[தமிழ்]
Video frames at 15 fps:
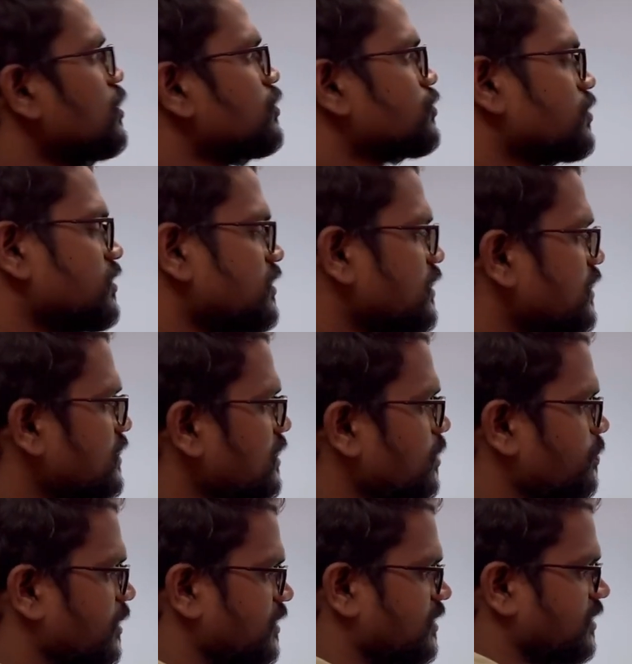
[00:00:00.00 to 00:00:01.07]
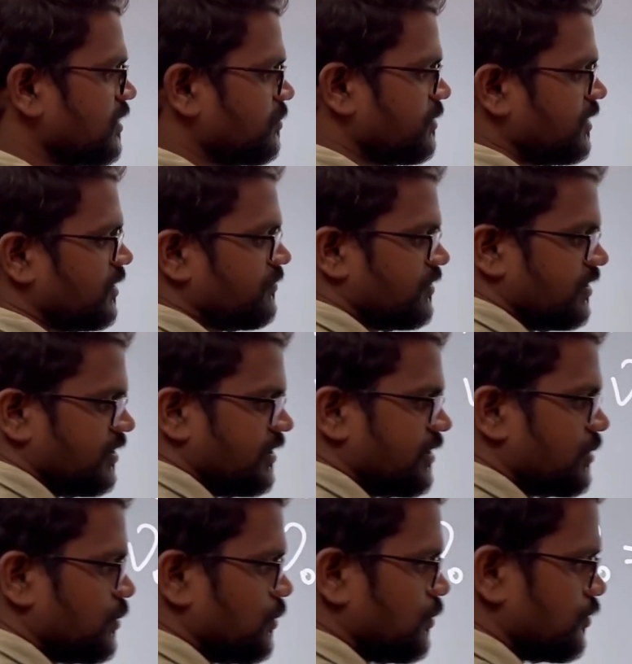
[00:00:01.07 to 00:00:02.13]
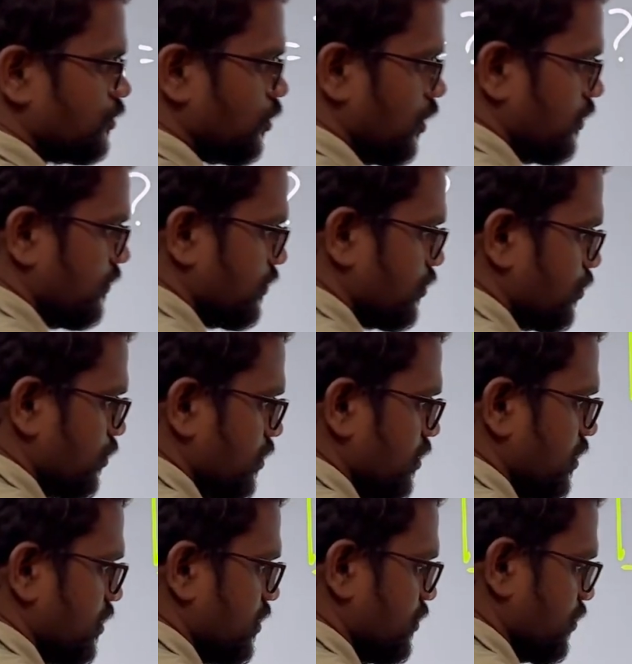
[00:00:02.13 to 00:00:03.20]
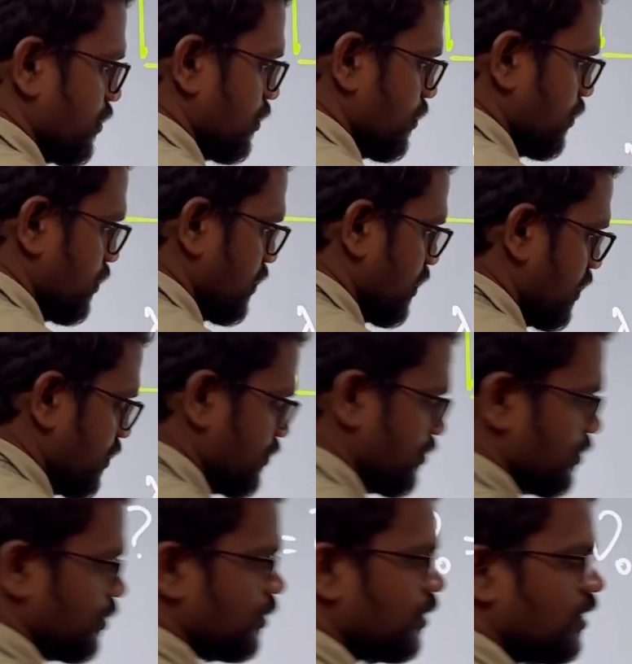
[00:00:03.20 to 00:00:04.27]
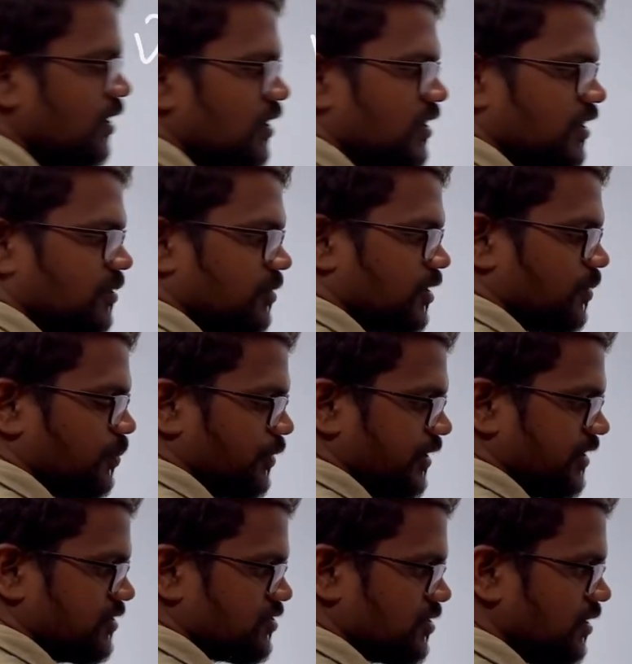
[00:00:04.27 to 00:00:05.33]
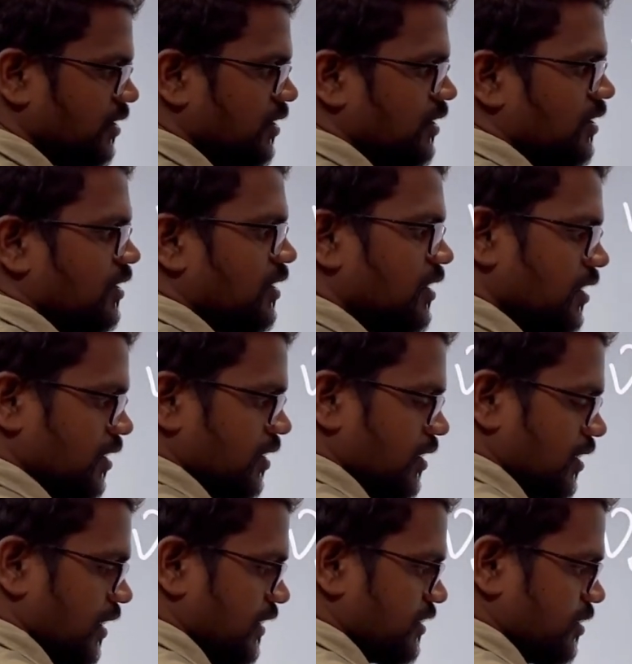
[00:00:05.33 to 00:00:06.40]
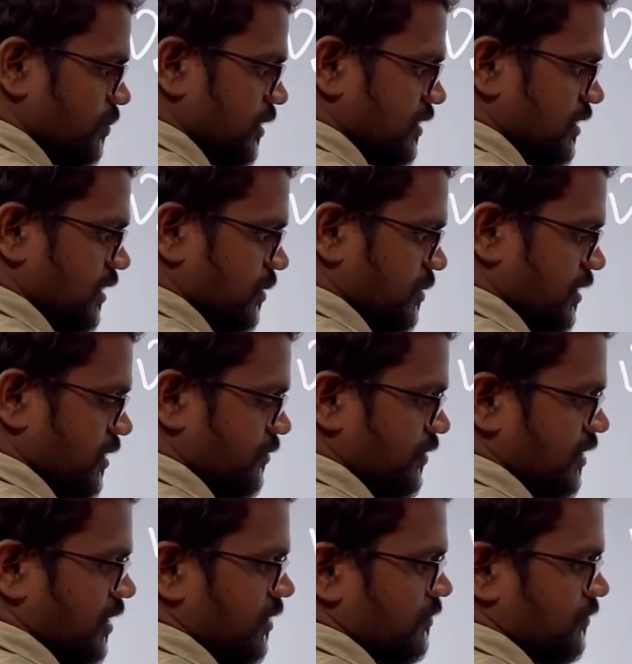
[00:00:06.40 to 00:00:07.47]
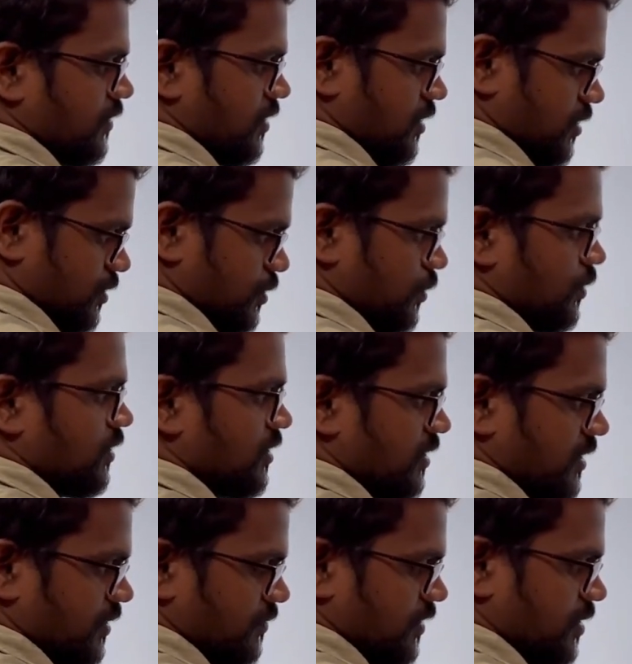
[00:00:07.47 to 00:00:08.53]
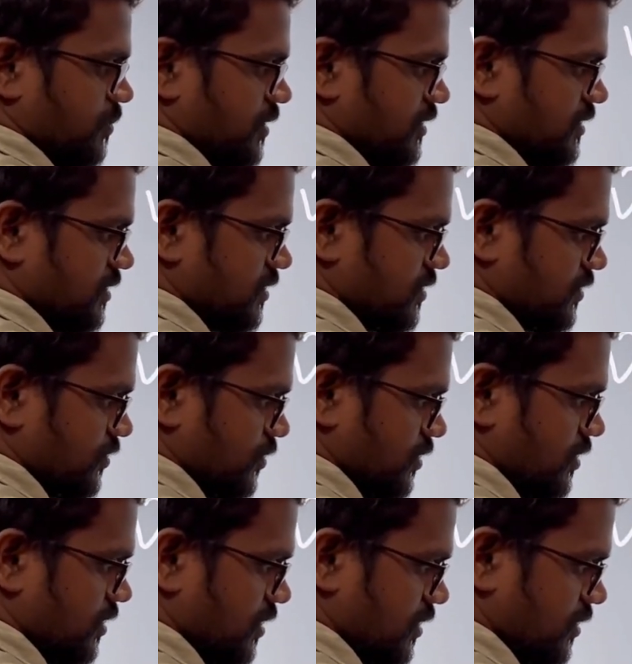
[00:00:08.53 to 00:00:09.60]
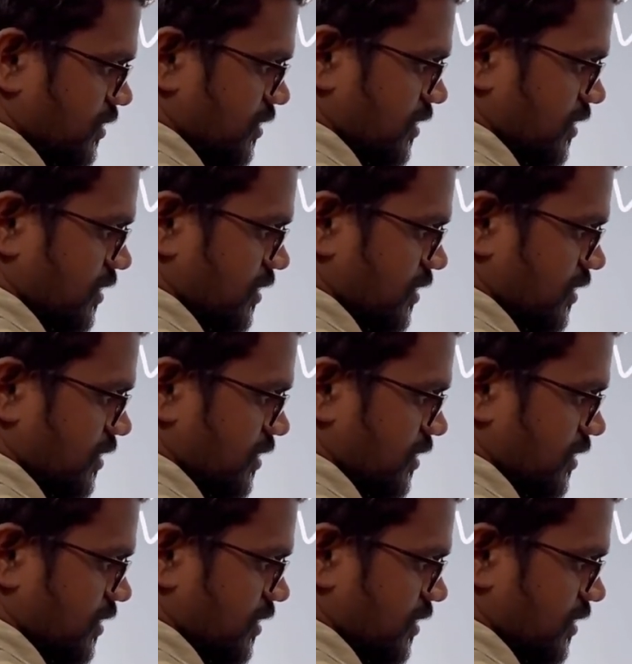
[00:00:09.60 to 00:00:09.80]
ஸோ இந்த இடத்துல பார்த்தீங்க அப்படின்னா வி நீட் டு சால்வ் ஸோ இந்த ஜீரோ இந்த ரெண்டு ஜீரோ நமக்கு போயிடுச்சு அடுத்து பார்த்தீங்க அப்படின்னா வி ஹாவ் டூ ஹண்ட்ரட் டிவைடட் பை திஸ் ஸோ இது ரெண்டுத்தையும்